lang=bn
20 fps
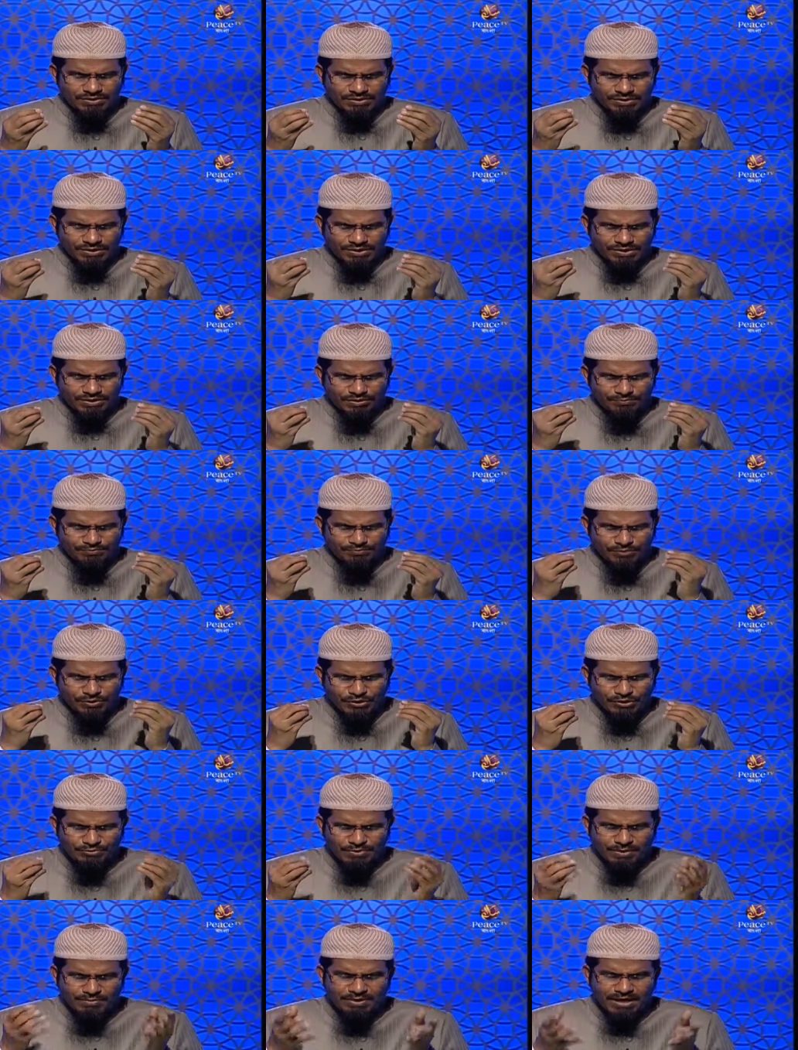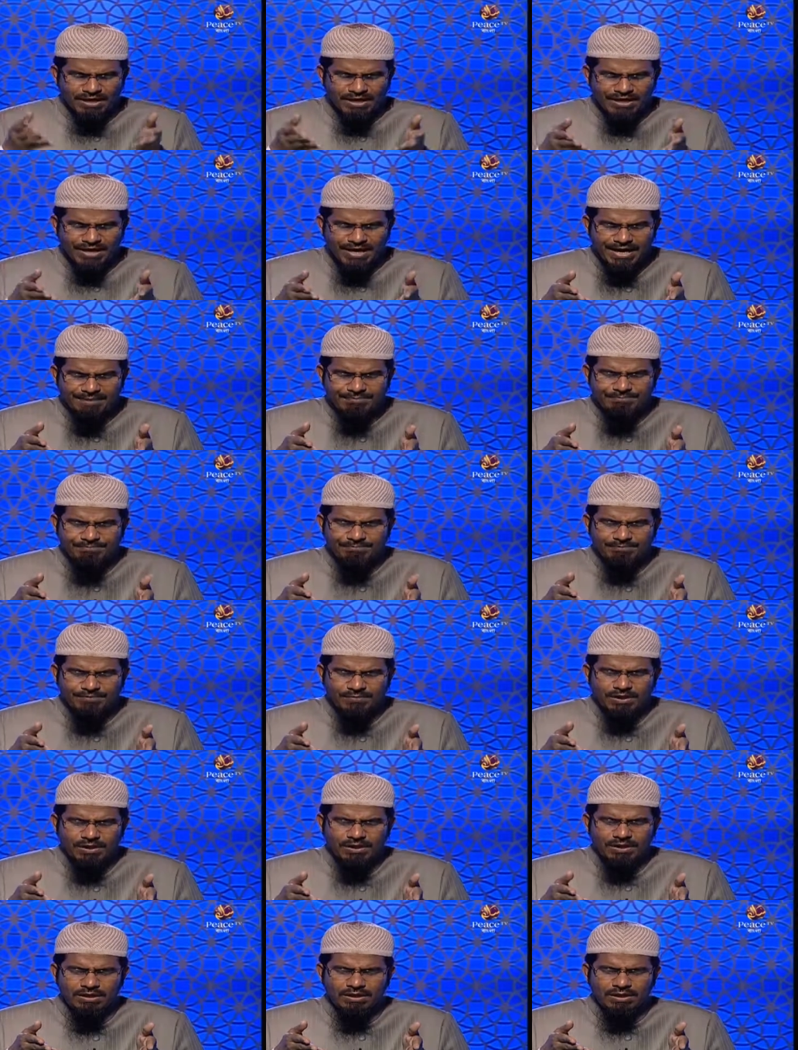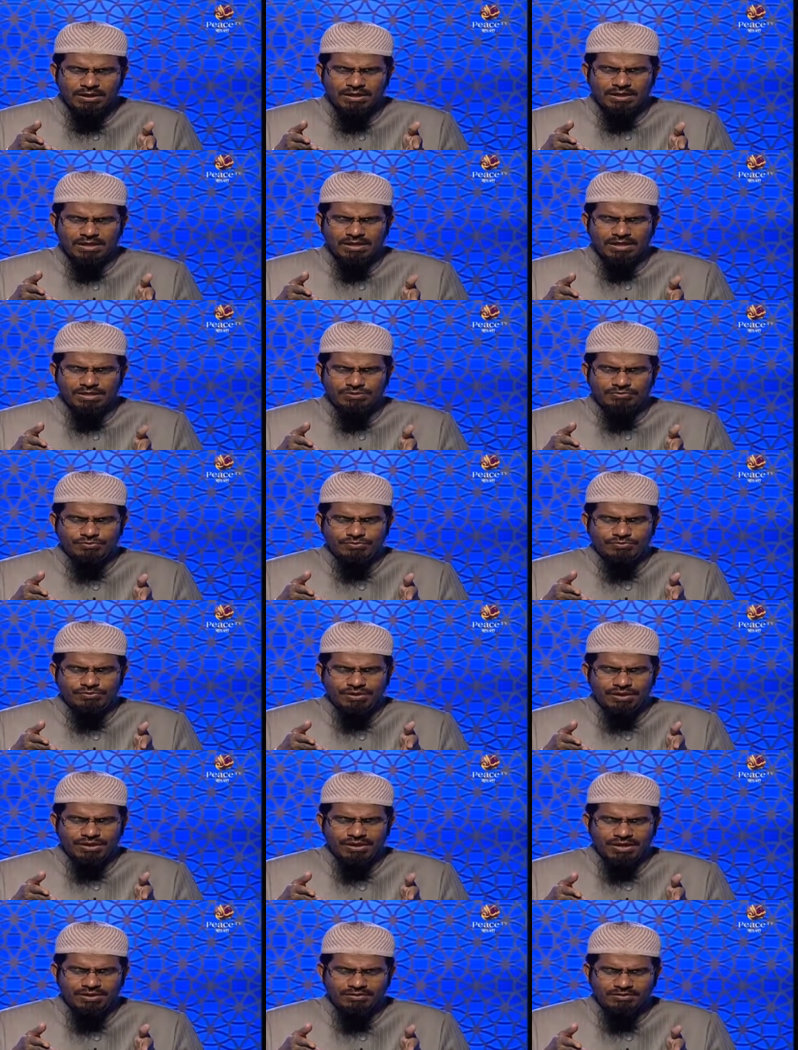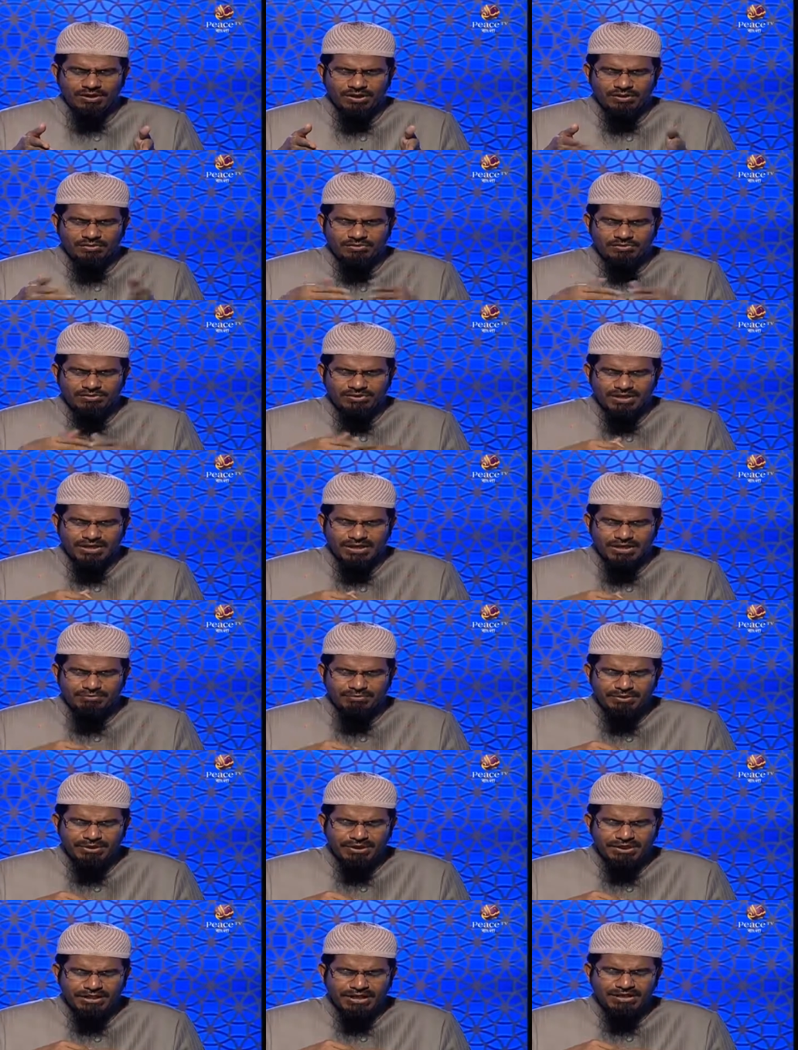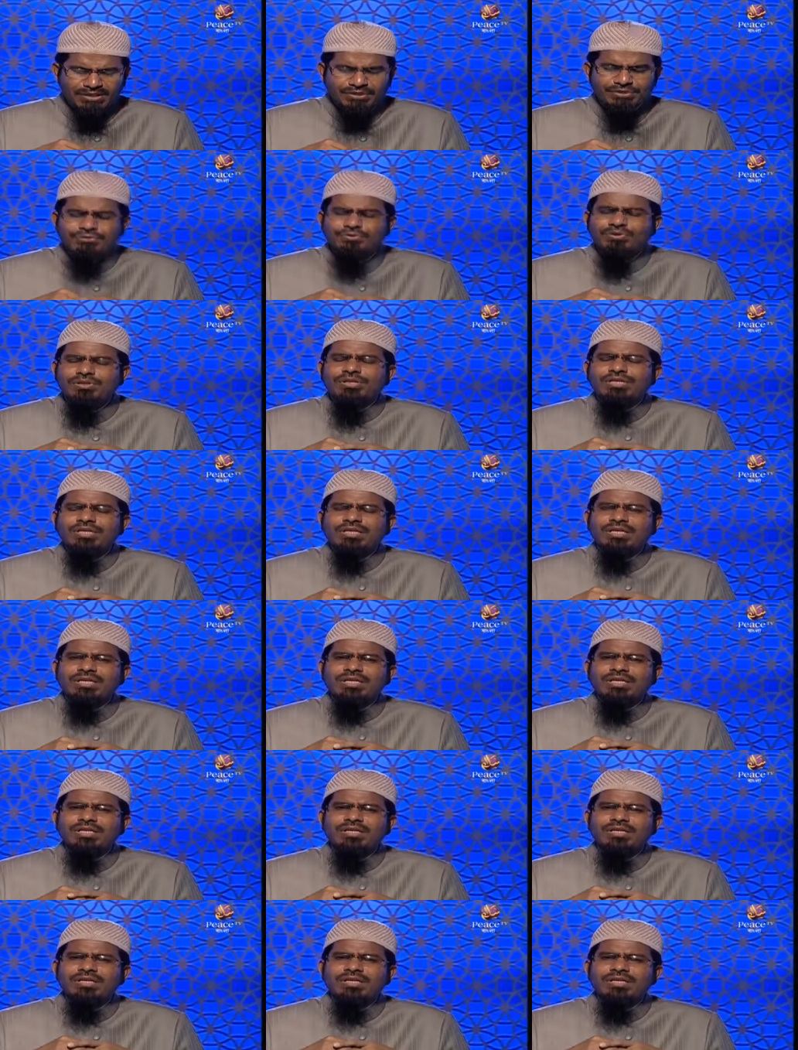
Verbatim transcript: সেটা সম্পূর্ণভাবে হারাম আল্লাহ রসুল সাল্লাহ আলী হুসাল্লামের এই হাদিসগুলি থেকে